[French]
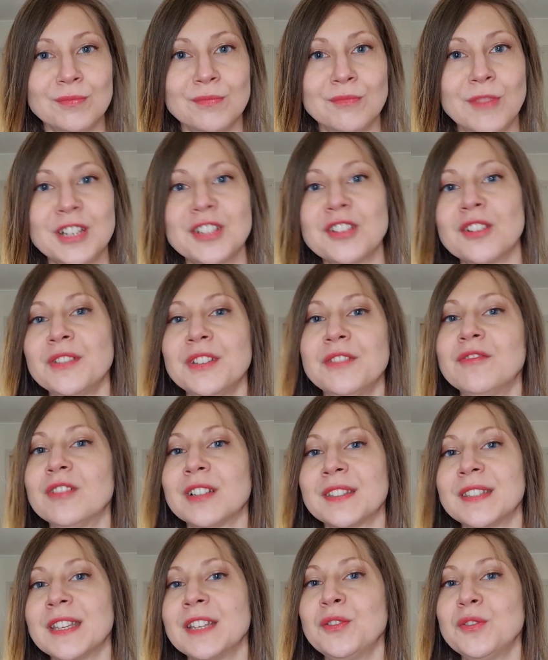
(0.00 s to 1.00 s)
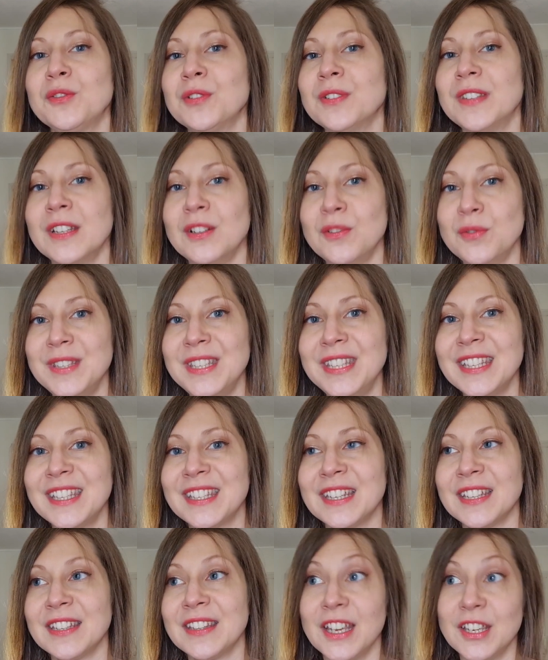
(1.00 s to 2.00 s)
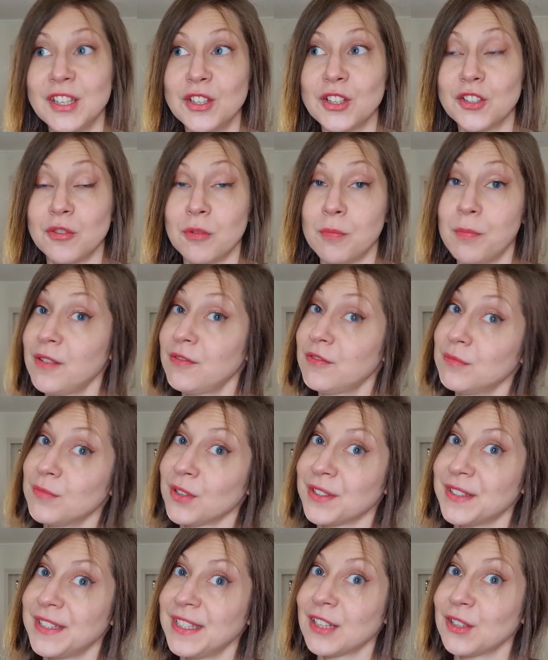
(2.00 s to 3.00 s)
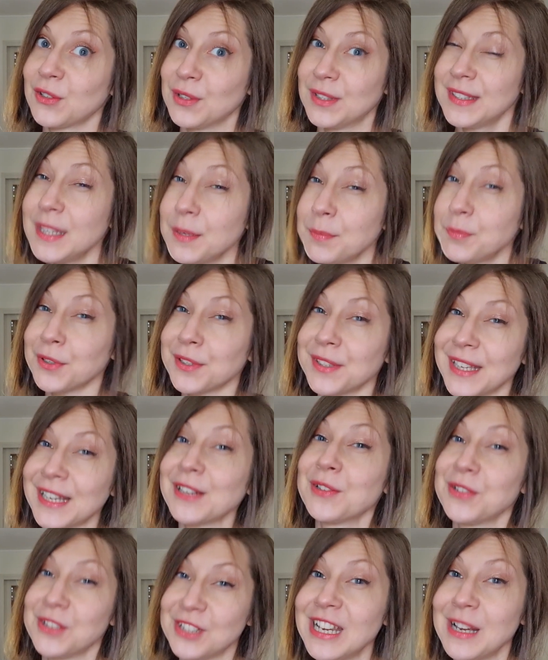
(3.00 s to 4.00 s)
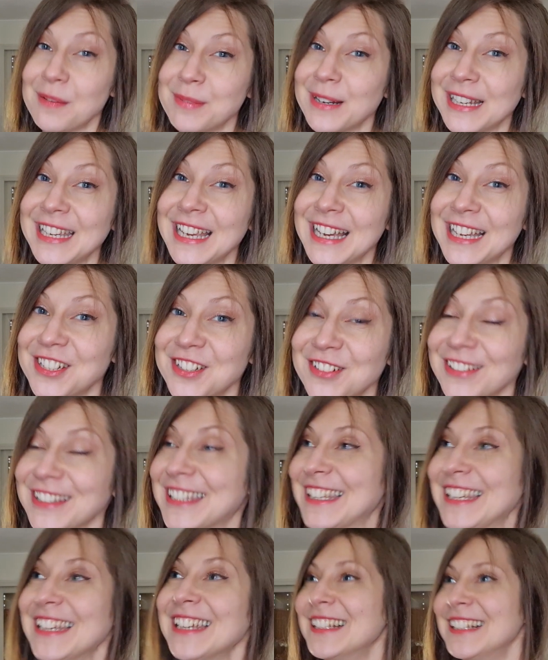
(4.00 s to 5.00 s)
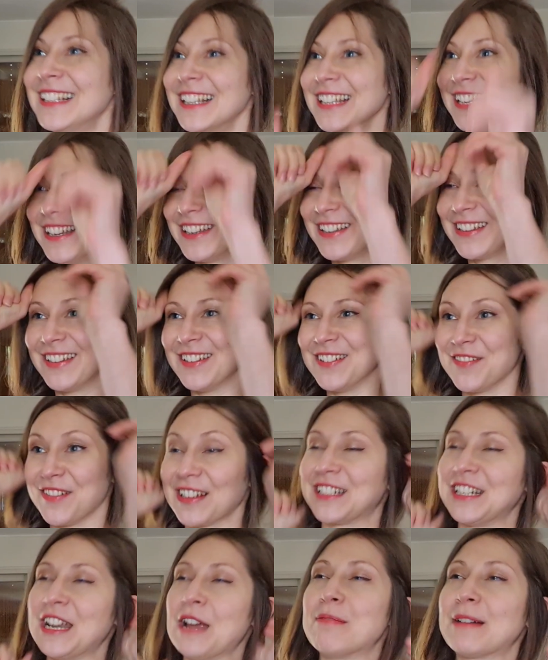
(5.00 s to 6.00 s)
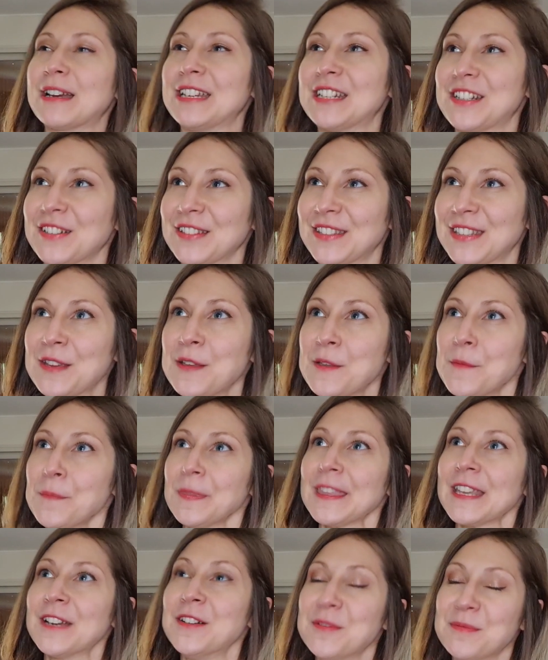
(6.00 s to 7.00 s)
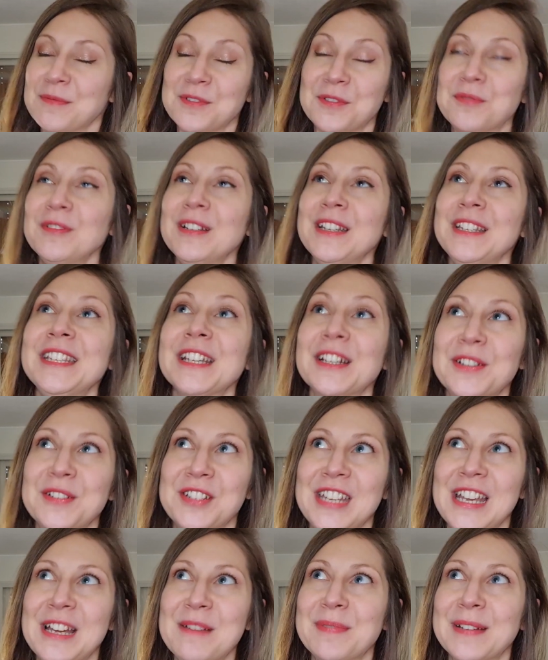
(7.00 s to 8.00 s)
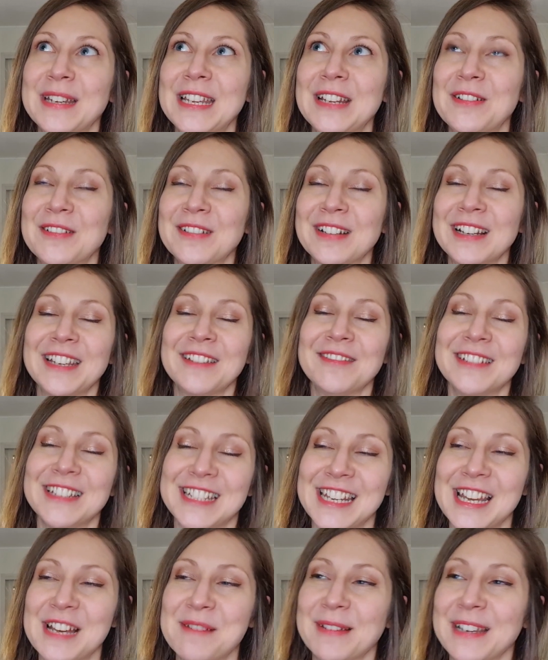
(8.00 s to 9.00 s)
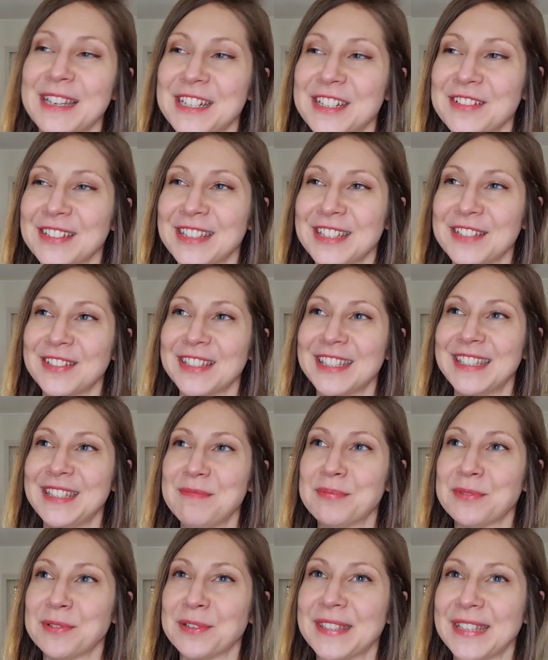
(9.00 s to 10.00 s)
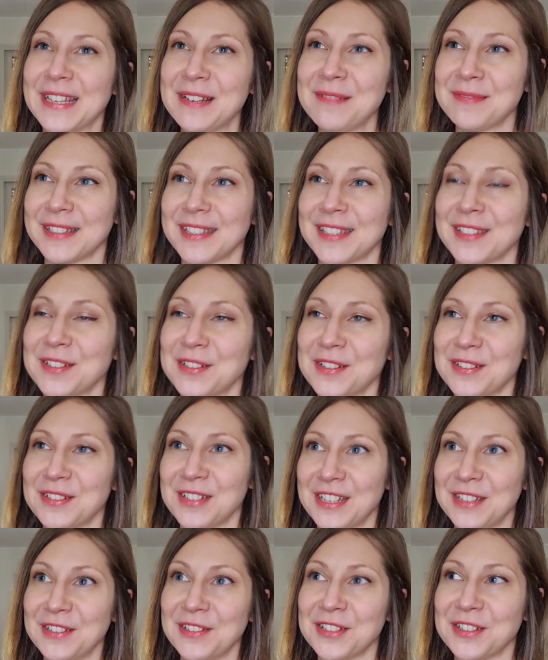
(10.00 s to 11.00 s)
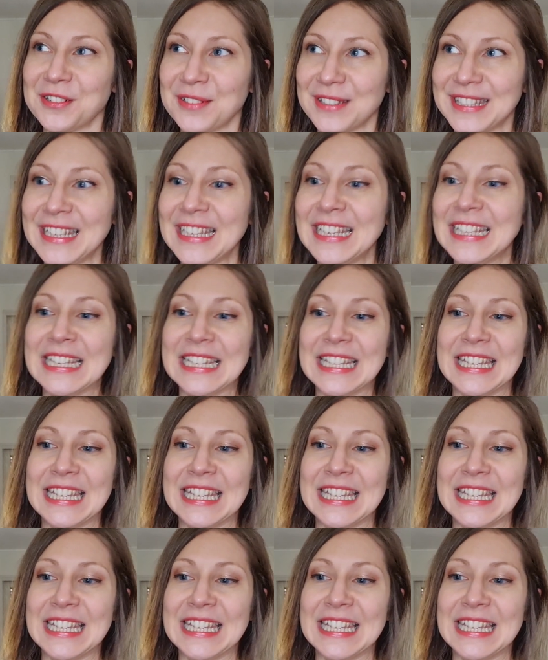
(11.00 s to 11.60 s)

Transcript: Moi, j'ai envie de voir ça du côté ludique. D'ailleurs, je ne vais pas vous mentir que c'est pour ça que j'ai appris à chanter. Enfin, que j'ai appris à chanter je voulais dire que j'ai appris l'anglais. Oui, j'ai appris à chanter aussi pour ça, parce que j'adore chanter.